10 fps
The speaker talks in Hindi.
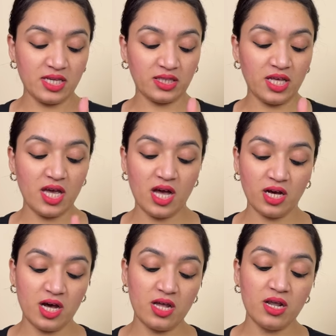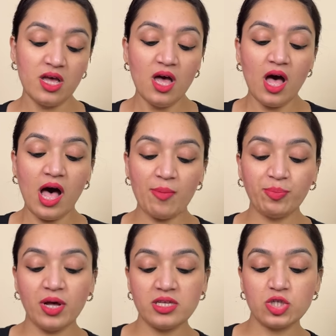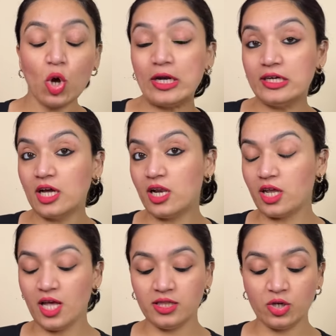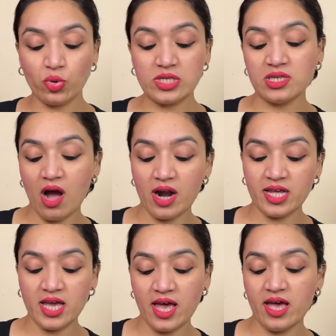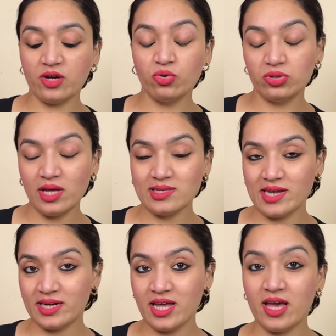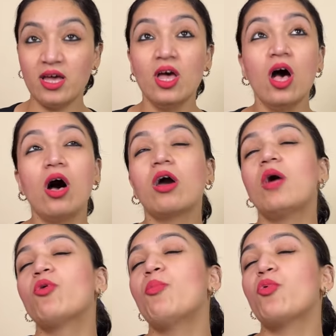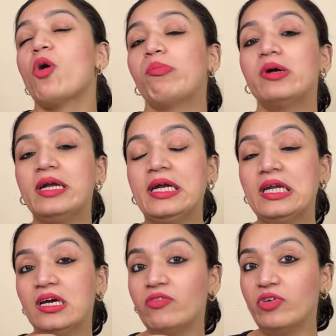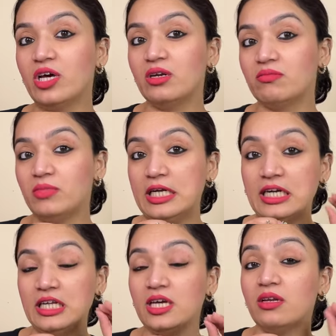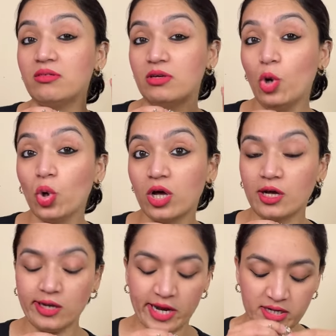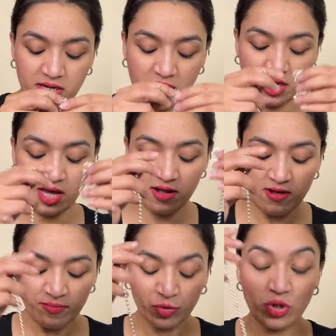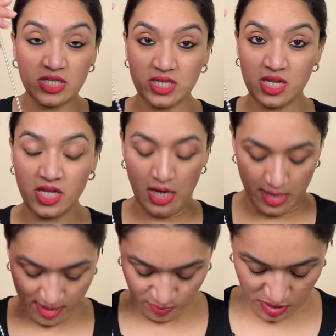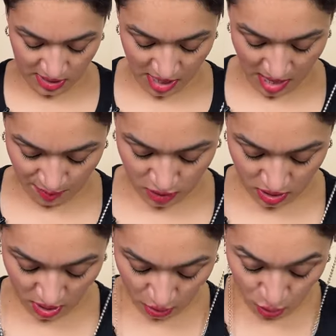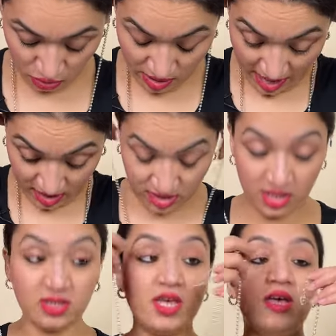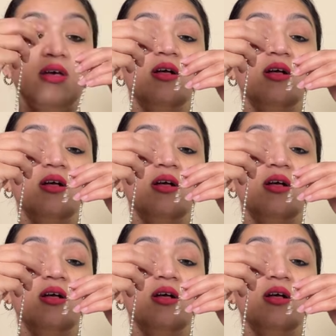सकते हैं अगर आपका सॉलिड कलर के अंदर कोई साड़ी है कुर्ता सेट है अगर आपको प्रॉपर इंडियन वियर इंडियन लुक क्रिएट करनी है तो इस तरीके के नेक पीस आप ज़रूर ट्राई कर सकते हैं